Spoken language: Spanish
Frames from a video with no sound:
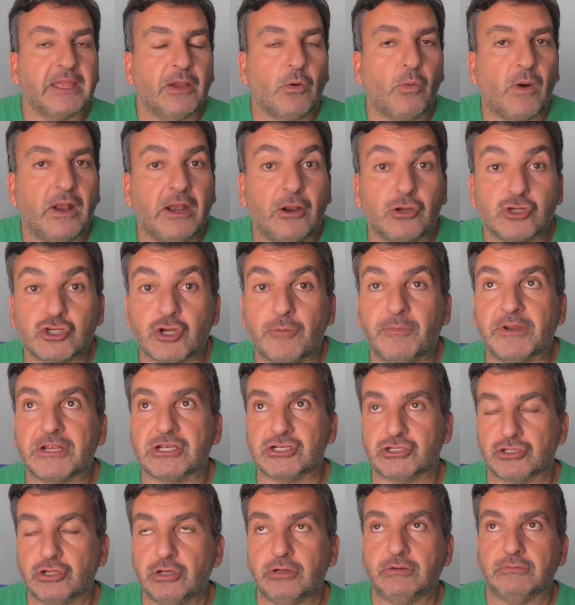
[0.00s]
que igual los
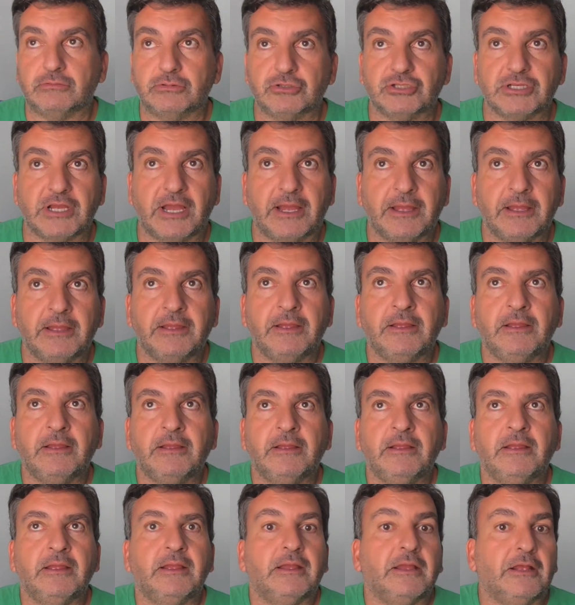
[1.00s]
hombres no. O sea,
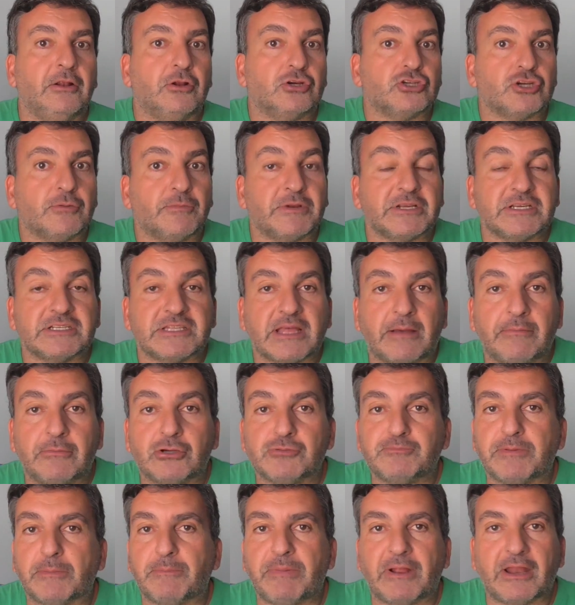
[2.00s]
y los hombres están
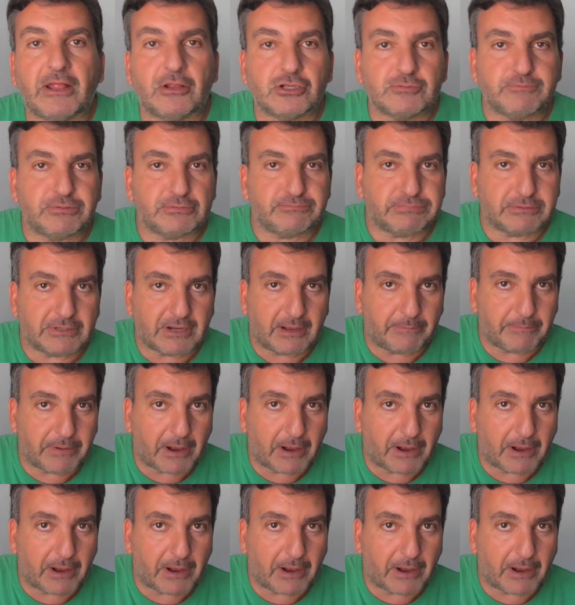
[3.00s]
más preparados pues,